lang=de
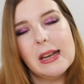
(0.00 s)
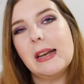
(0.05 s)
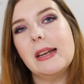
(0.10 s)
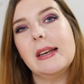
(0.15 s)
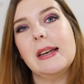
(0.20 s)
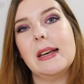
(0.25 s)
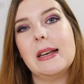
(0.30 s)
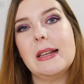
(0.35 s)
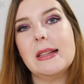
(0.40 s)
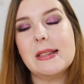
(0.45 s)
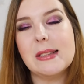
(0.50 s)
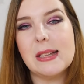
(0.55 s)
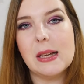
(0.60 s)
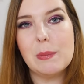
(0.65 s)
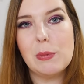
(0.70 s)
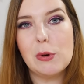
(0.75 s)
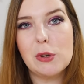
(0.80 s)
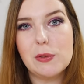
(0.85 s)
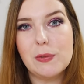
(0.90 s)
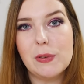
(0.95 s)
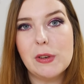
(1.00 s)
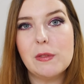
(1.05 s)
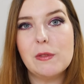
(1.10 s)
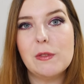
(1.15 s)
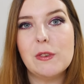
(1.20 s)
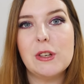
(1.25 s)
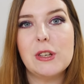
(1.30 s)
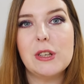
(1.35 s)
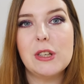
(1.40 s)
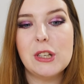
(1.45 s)
In der Insta-Box
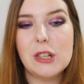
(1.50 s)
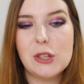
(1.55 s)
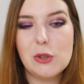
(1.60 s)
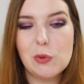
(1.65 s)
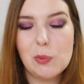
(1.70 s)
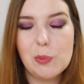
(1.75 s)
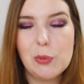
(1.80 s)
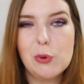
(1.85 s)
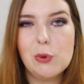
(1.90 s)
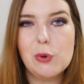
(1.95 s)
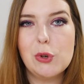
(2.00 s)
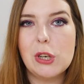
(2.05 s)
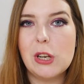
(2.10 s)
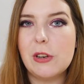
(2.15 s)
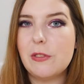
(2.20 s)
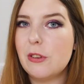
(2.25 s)
finden wir nicht nur Beauty,